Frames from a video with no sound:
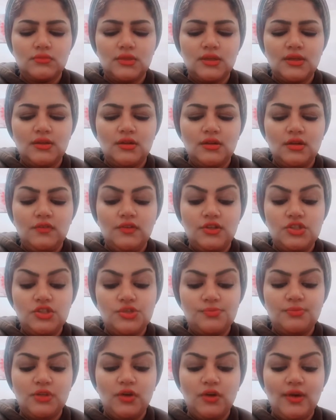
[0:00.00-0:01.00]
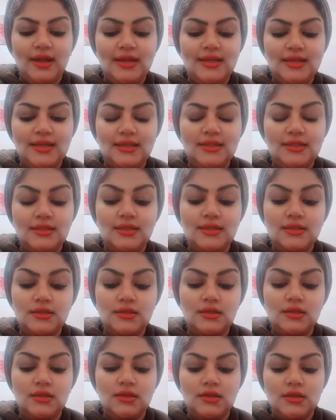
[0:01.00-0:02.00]
الكفرج بتاعه عاليه جدا
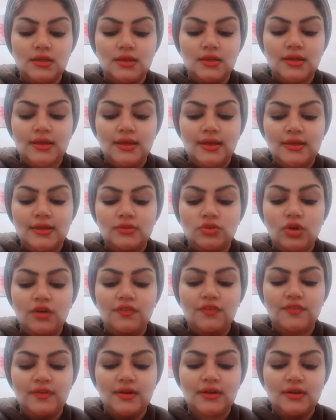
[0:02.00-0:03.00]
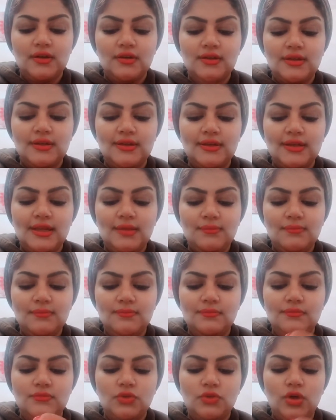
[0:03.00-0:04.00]
تحفه
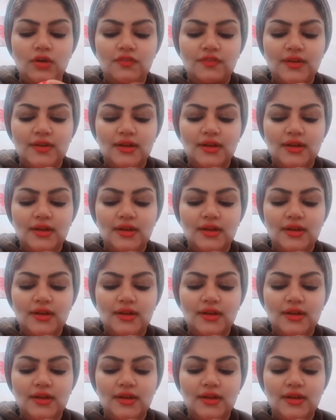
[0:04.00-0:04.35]
كريم تحفه